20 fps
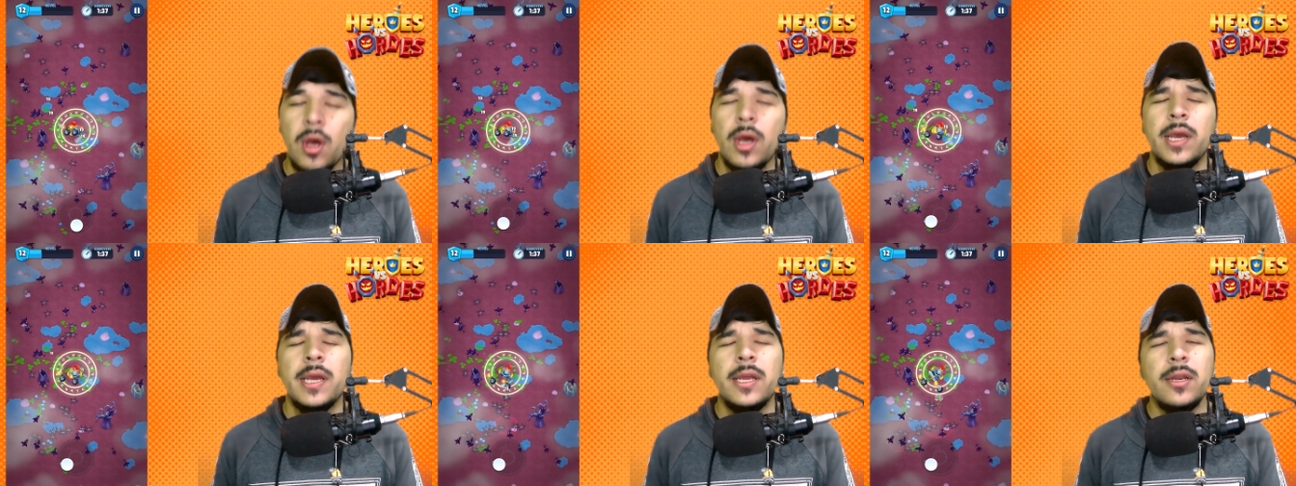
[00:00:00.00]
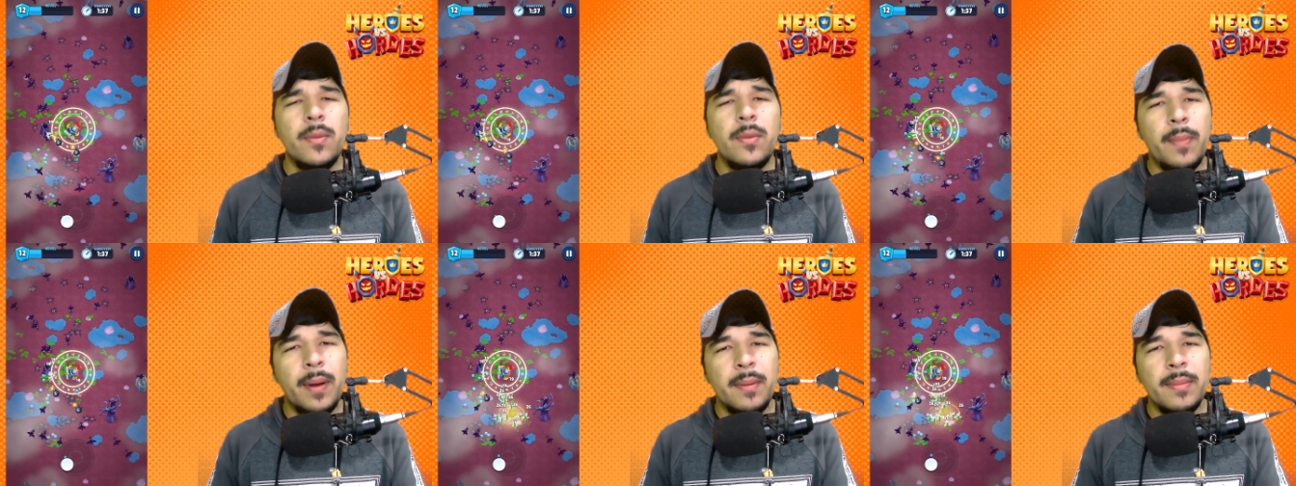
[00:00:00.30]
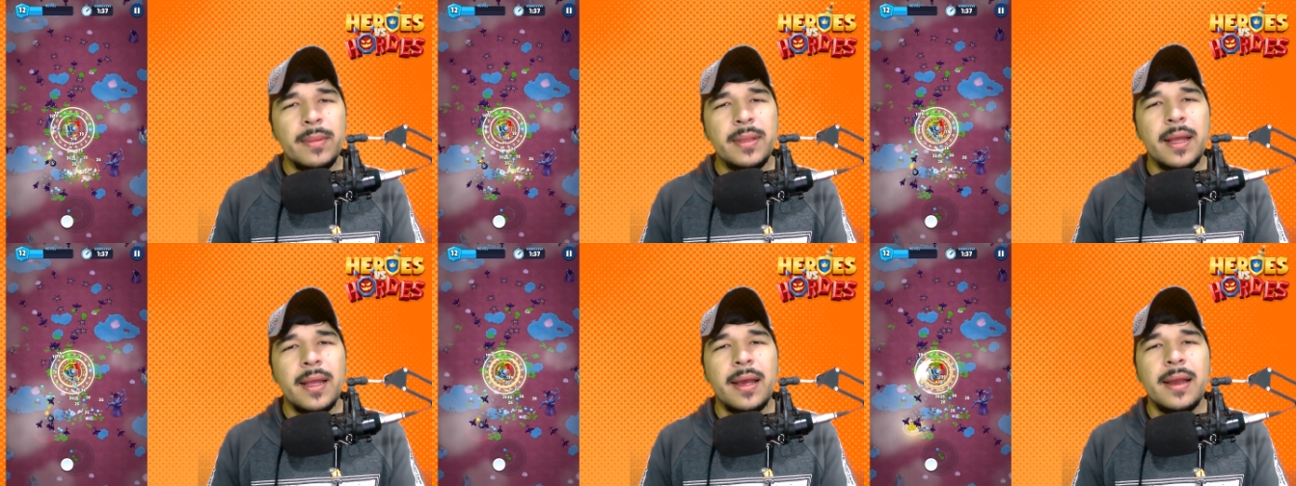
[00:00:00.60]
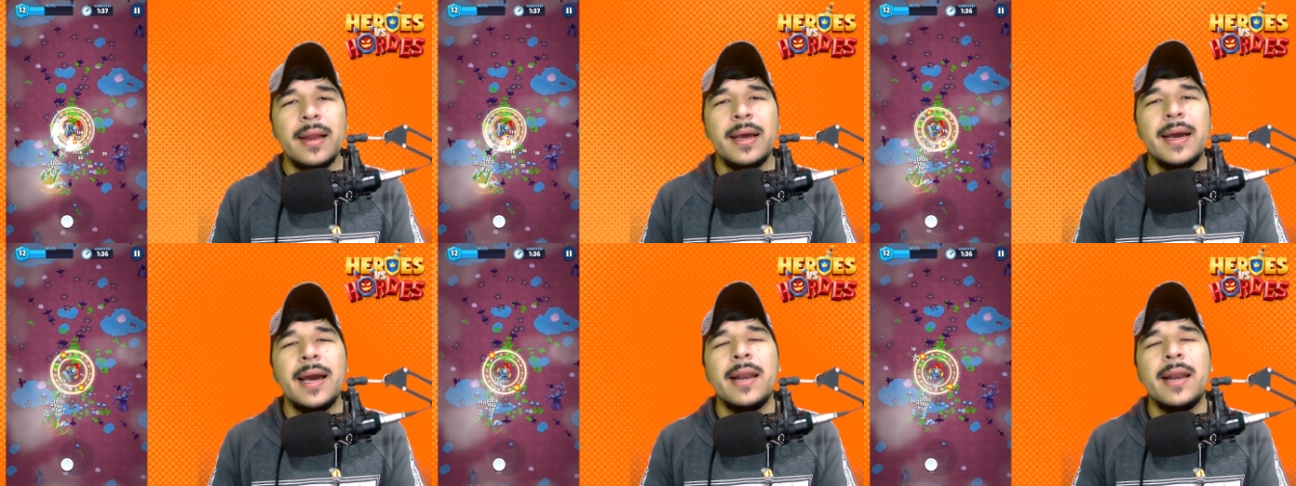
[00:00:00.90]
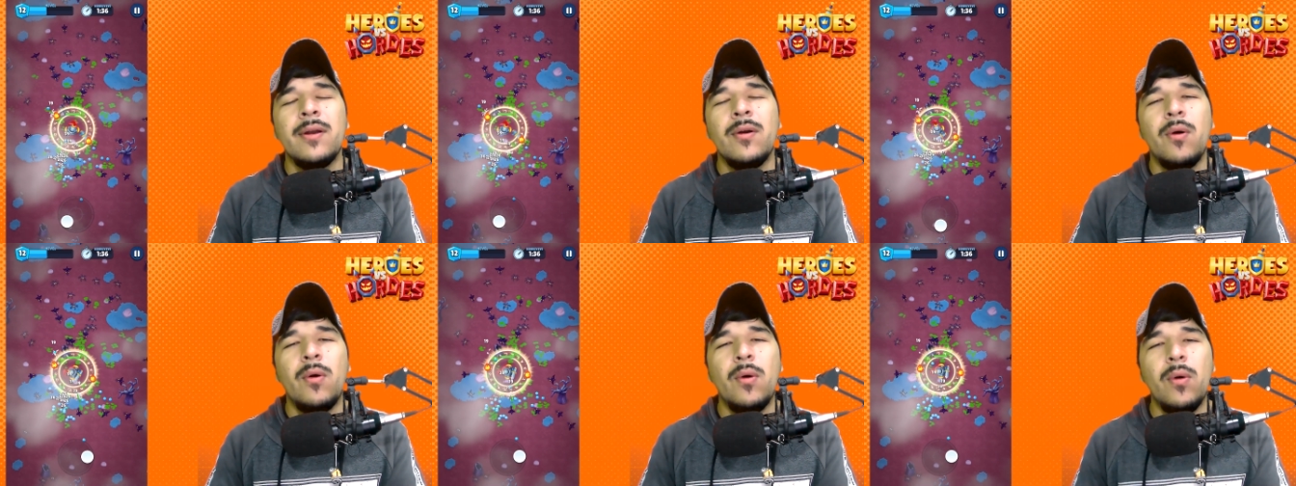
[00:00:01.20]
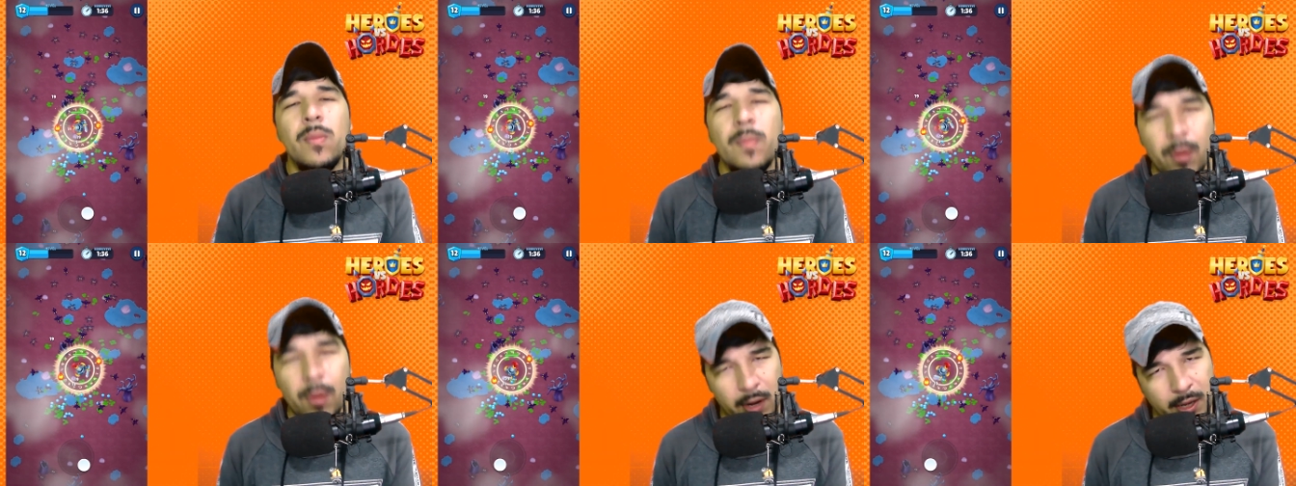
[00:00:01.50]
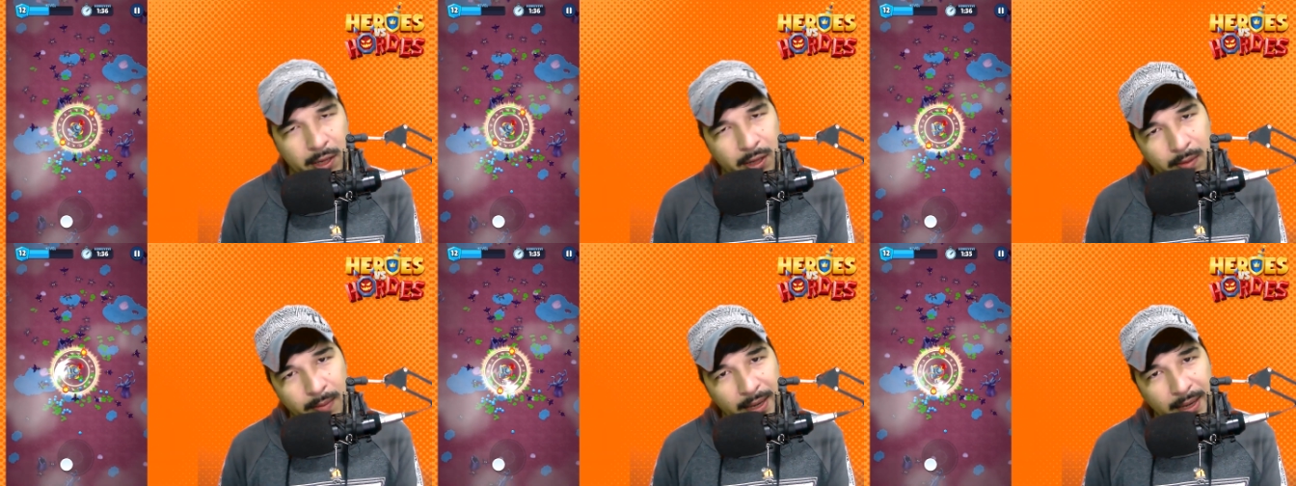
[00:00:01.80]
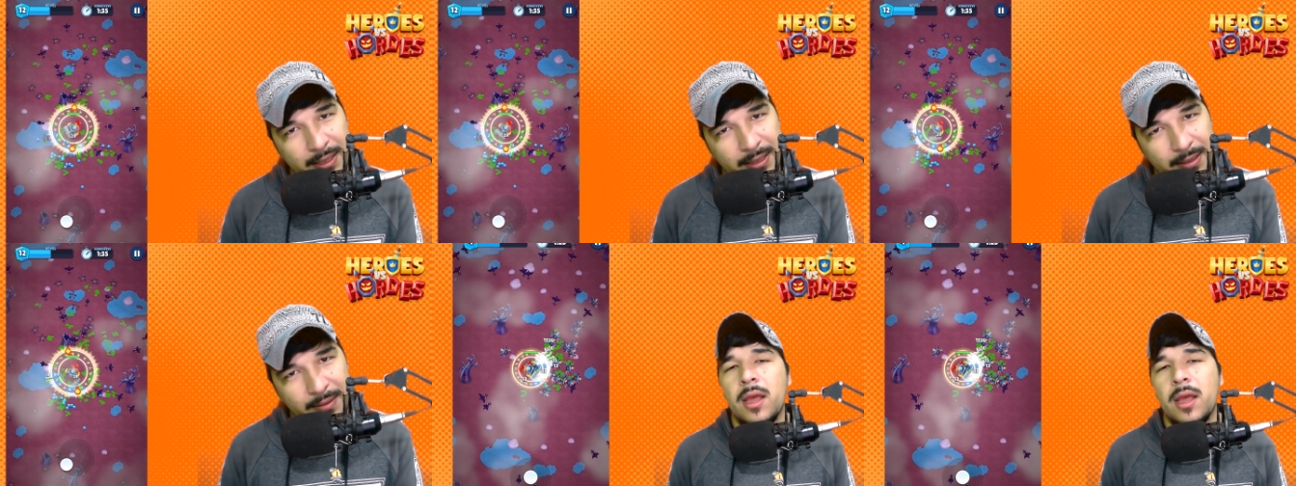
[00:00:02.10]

y nos permite relajarnos un poquito más.